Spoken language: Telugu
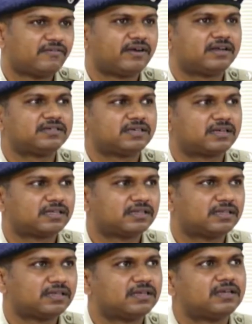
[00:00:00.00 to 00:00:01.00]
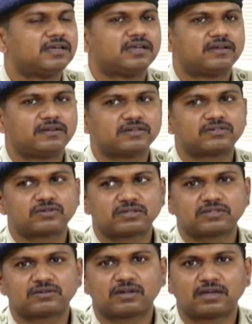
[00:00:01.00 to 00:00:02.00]
వేయడం జరిగింది
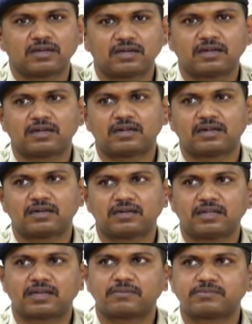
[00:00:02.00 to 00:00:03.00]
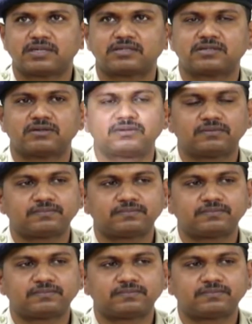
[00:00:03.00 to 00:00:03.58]
ఇన్వెస్టిగేషన్ కూడా టేకప్ చేసాం